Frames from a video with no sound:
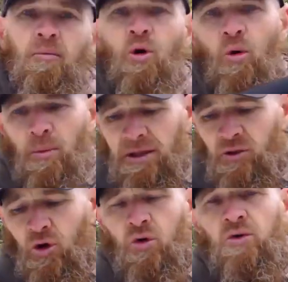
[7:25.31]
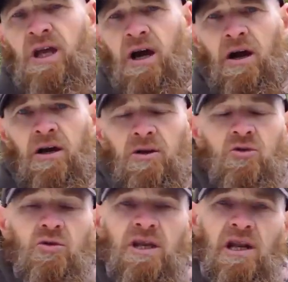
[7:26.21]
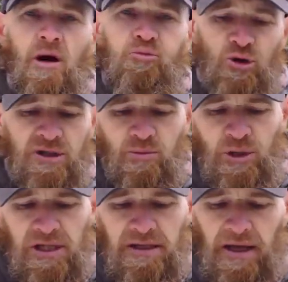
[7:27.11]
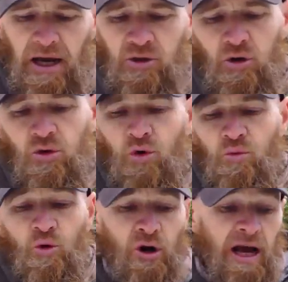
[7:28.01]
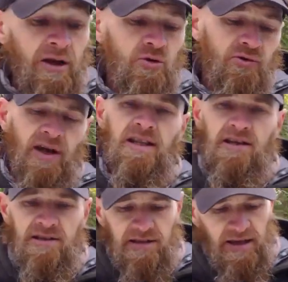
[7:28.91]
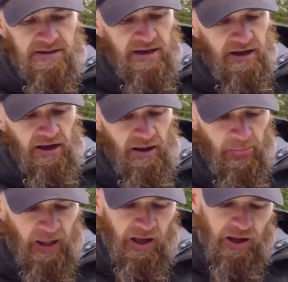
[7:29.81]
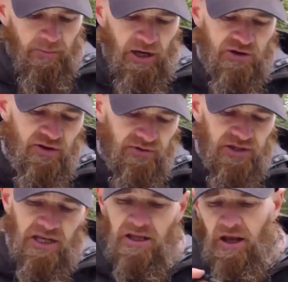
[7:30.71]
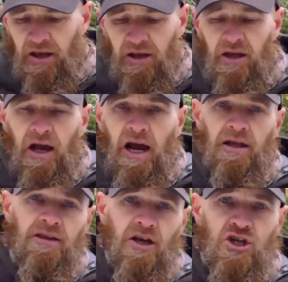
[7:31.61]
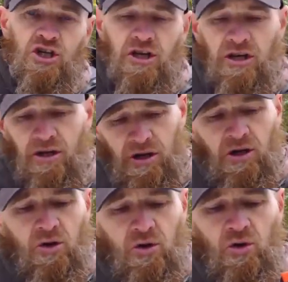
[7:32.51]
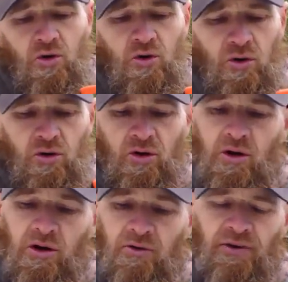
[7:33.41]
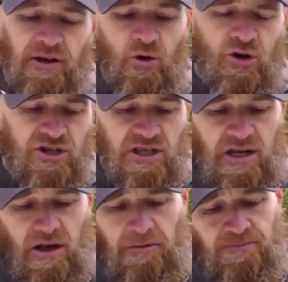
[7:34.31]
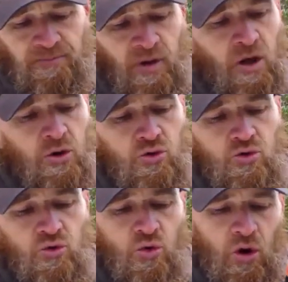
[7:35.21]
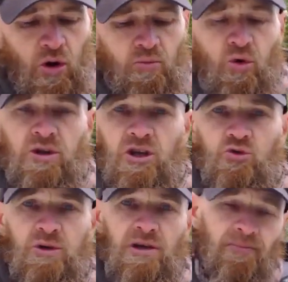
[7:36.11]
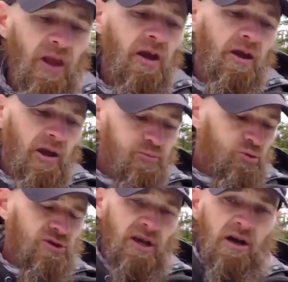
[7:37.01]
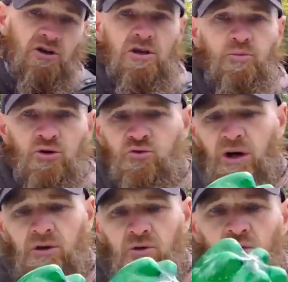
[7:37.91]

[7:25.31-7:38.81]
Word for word: Bon, maintenant qu'on a donné la possibilité à notre Mora de faire des étincelles, ben, je vais venir attacher le Fire Steel sur mon étui. Et pour ça, j'ai besoin